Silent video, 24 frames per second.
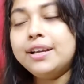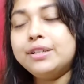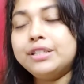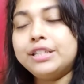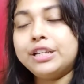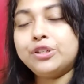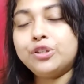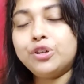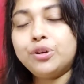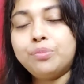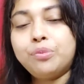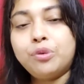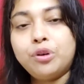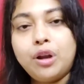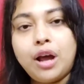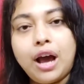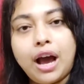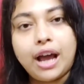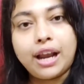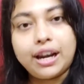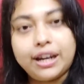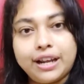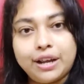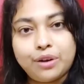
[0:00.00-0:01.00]
সেই জন্য বললো
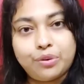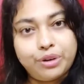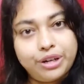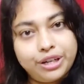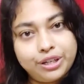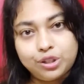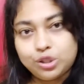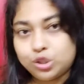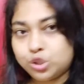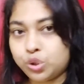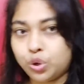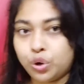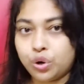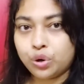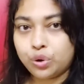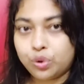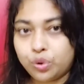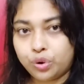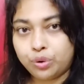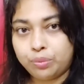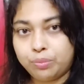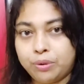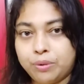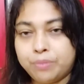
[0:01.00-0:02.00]
হালকা করে একটু ঝোল
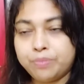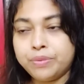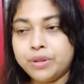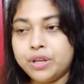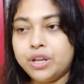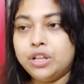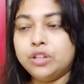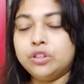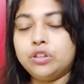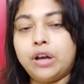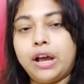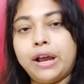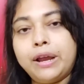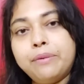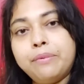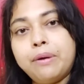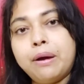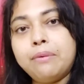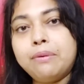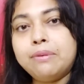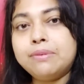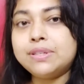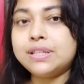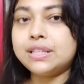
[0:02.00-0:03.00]
করব তো আমি
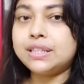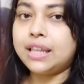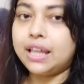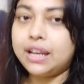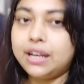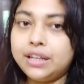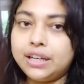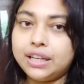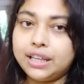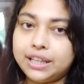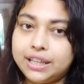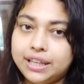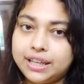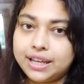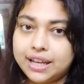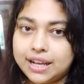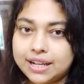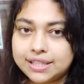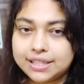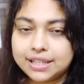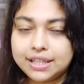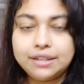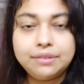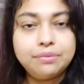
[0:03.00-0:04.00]
ভাবলাম যে তাহলে ঠিকই
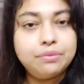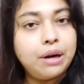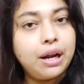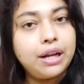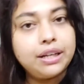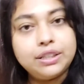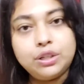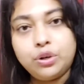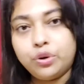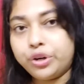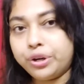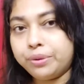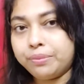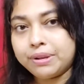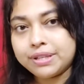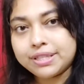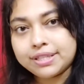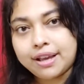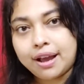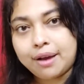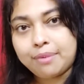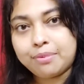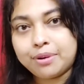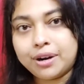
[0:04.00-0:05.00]
আছে আর আজ লোটে
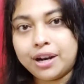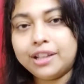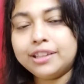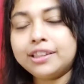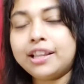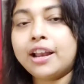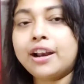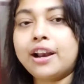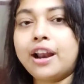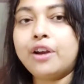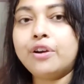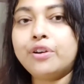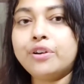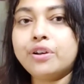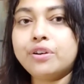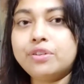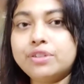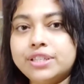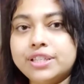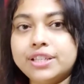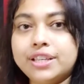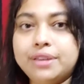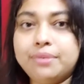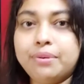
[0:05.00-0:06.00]
মাছ খাবো না তার কারণটা
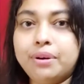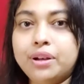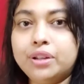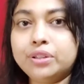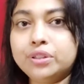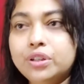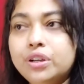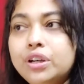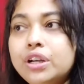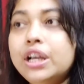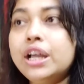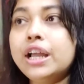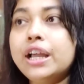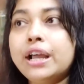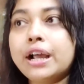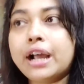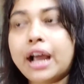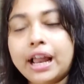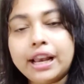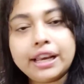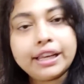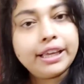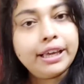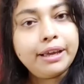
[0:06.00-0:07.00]
হচ্ছে কি বলতো
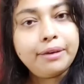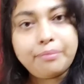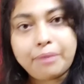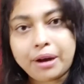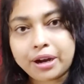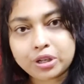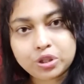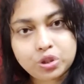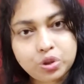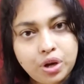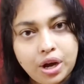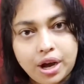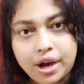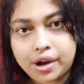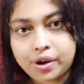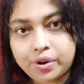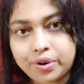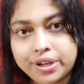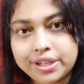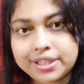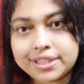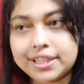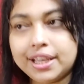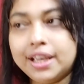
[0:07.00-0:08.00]
কালকে মাংস খাওয়া
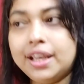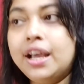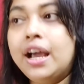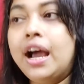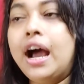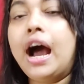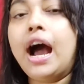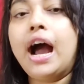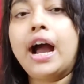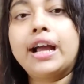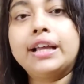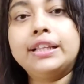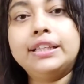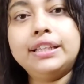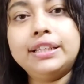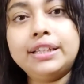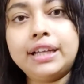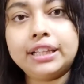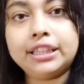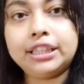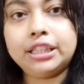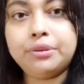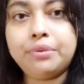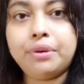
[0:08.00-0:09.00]
হয়েছে আগের দিন
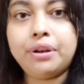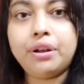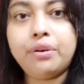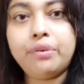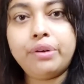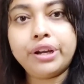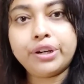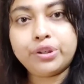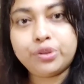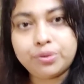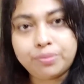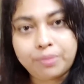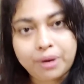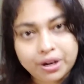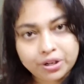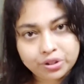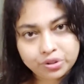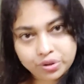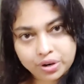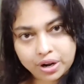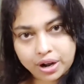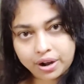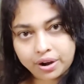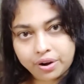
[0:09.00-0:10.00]
রাত্রিবেলাও একটু
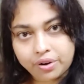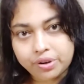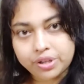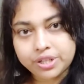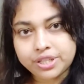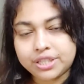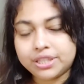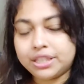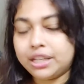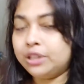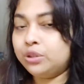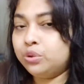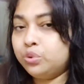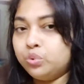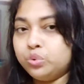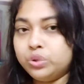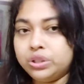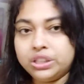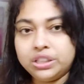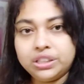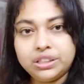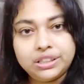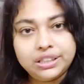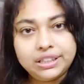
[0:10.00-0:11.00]
মাংস খাওয়া হয়েছে তাই
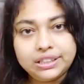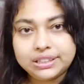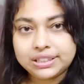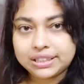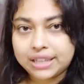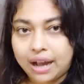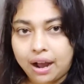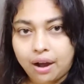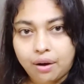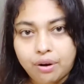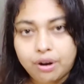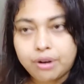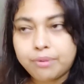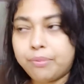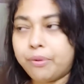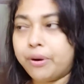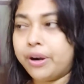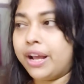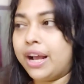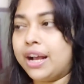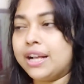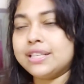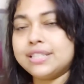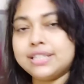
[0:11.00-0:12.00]
দুদিন রিচ খাওয়ার
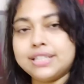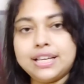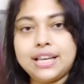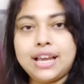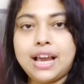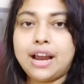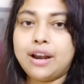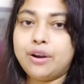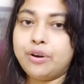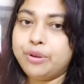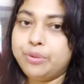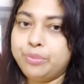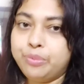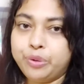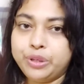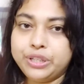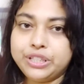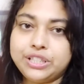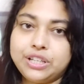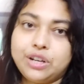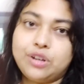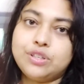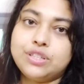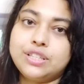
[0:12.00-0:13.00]
পরে আজকে আর ওই
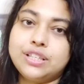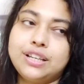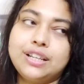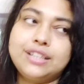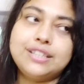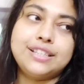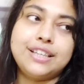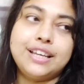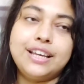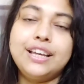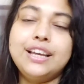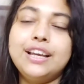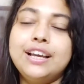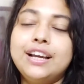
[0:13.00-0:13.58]
ইচ্ছা হচ্ছে না যে